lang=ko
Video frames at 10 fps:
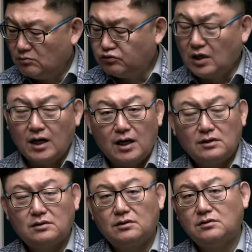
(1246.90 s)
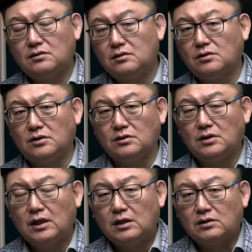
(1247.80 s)
부당한 그런
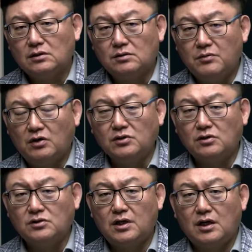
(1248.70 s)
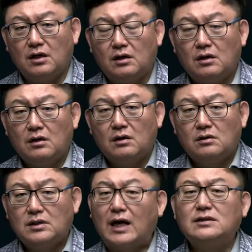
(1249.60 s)
어떤 그 명령들에
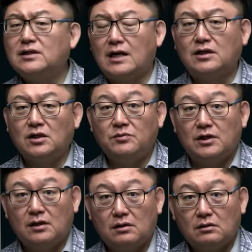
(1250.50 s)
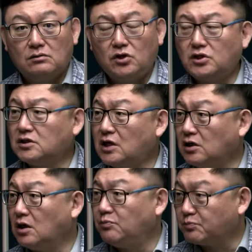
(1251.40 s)
따르질 않게 됩니다. 그랬단
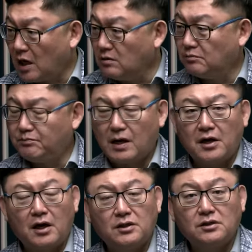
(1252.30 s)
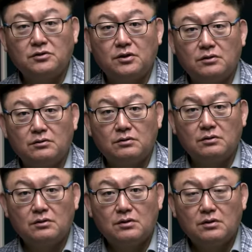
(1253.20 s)
자기가 가, 빵에 가야 되는데요.